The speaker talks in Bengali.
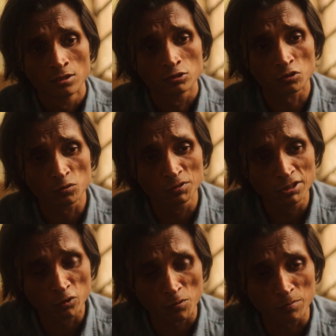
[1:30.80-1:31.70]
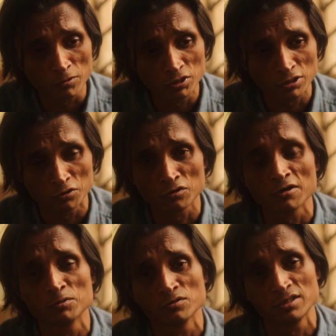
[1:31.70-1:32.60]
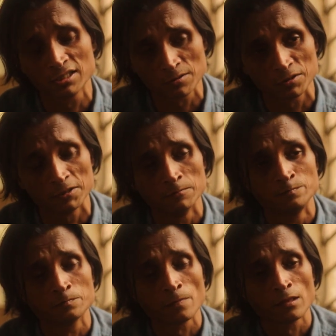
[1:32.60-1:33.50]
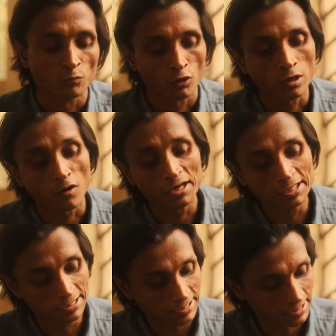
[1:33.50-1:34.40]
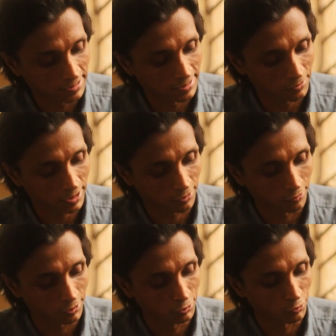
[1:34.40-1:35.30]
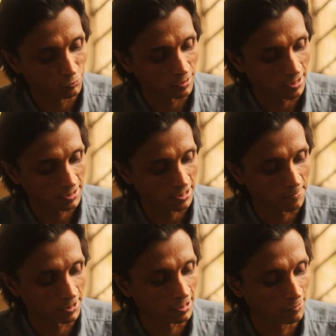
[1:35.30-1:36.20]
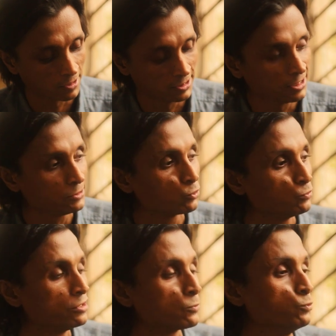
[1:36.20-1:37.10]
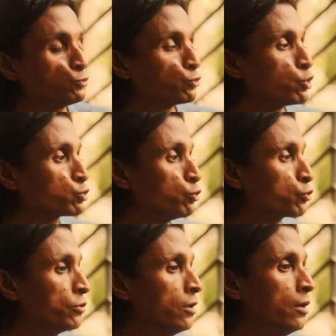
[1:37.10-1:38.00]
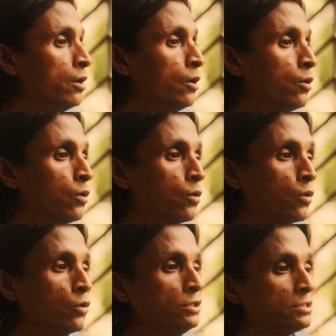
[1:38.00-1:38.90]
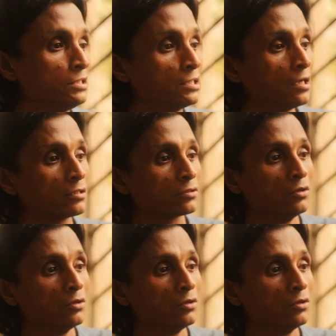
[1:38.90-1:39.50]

যত বেশি কম মানুষ এই যন্ত্রণার ভিতর দিয়ে যেতে পারে না এক্সিস্টেন্সের তো এক ধরনের যন্ত্রণা আসে আমার ধারণা যে এই জমিদার পুত্র অশোক ওই সিদ্ধার্থ